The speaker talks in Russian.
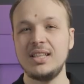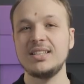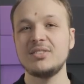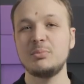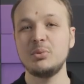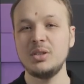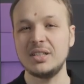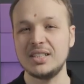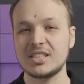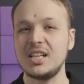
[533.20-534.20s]
Этого
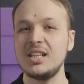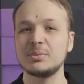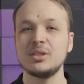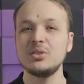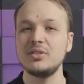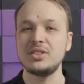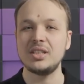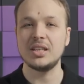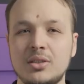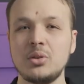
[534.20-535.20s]
боя ждали абсолютно
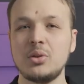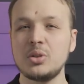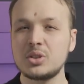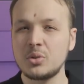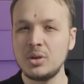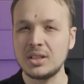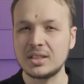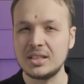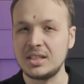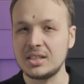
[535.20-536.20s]
все, кто хоть
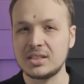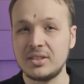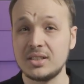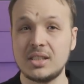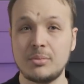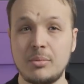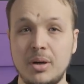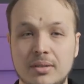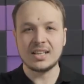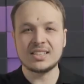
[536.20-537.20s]
сколько-то интересовался
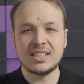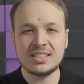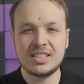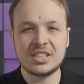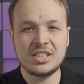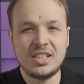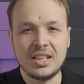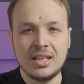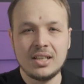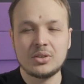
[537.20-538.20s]
ММА. Казалось, даже
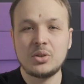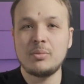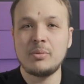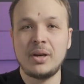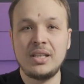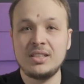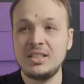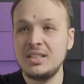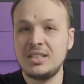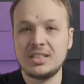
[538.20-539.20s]
те, кто ММА и
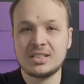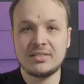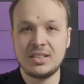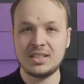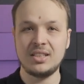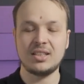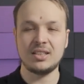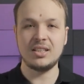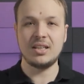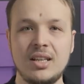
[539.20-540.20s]
не интересовался
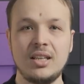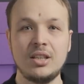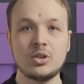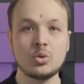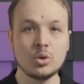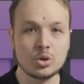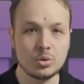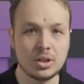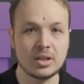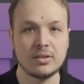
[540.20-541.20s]
никогда, и то
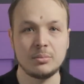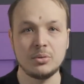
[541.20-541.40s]
ждут этого